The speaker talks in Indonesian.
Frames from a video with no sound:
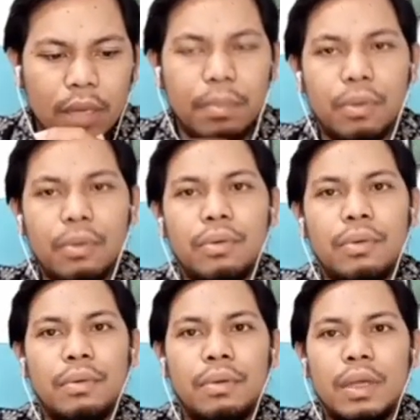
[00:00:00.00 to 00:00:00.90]
Ibu,
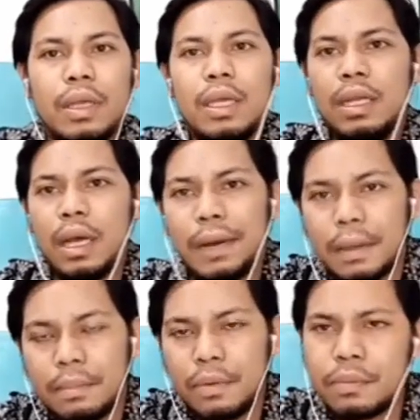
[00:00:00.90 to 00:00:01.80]
ini
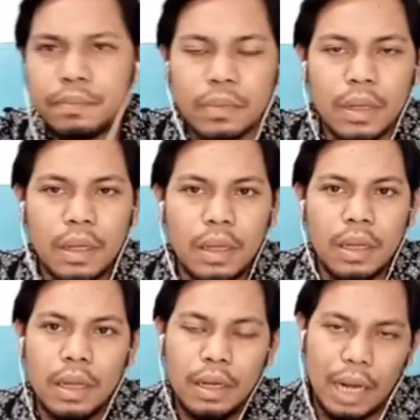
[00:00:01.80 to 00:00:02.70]
anakmu.
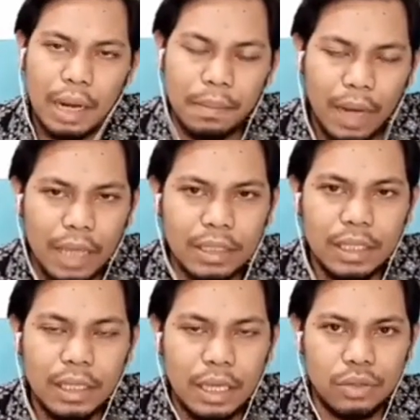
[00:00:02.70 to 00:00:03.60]
Dalam
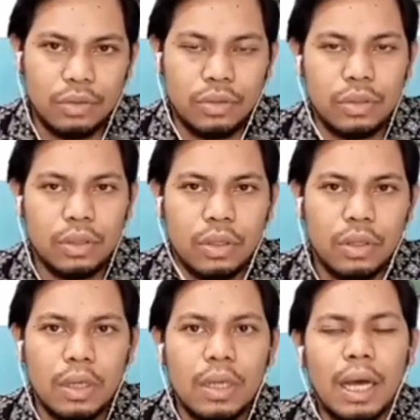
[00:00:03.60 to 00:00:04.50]
kasih Yesus,
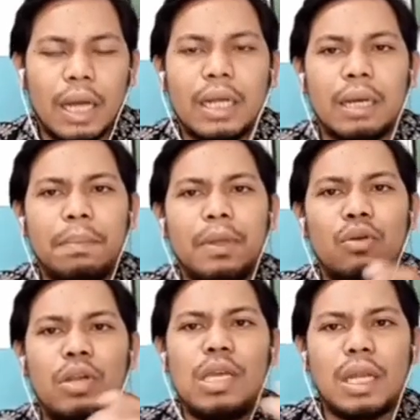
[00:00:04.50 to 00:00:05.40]
ada
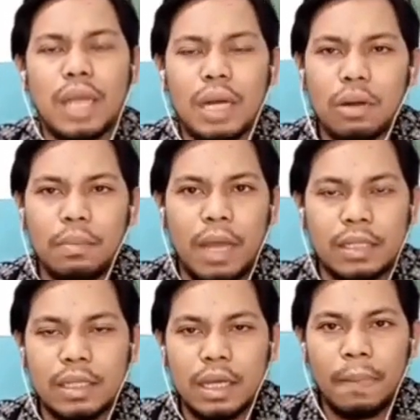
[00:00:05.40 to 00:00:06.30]
kepedulian yang luar
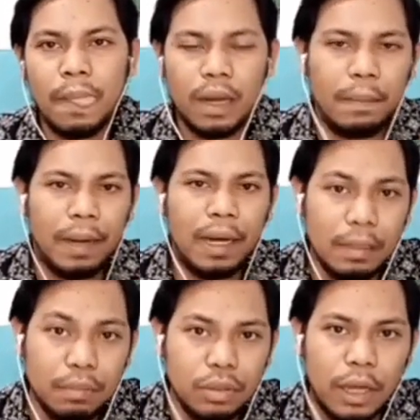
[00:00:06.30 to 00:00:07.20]
biasa
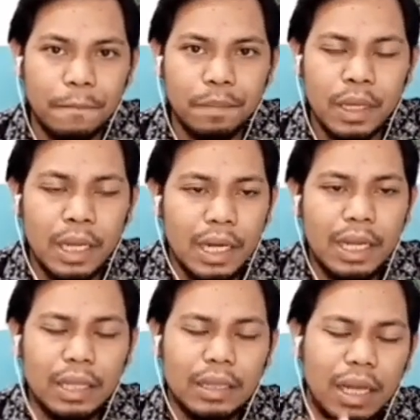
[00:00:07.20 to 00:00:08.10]
kepada ibunya.
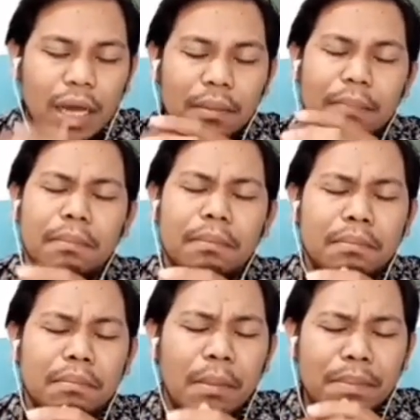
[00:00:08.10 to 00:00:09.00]
Dia tidak
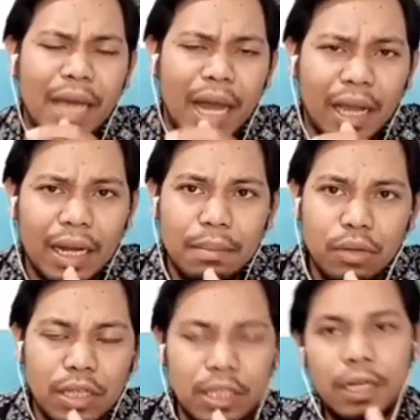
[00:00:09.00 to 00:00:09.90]
membiarkan
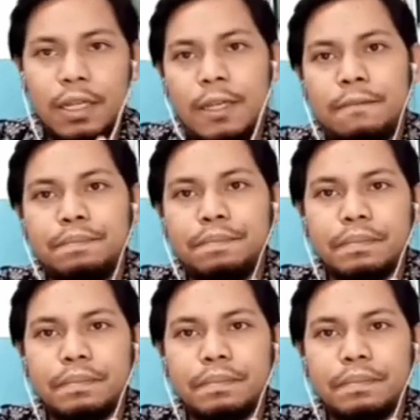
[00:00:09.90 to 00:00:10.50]
ibunya sendiri.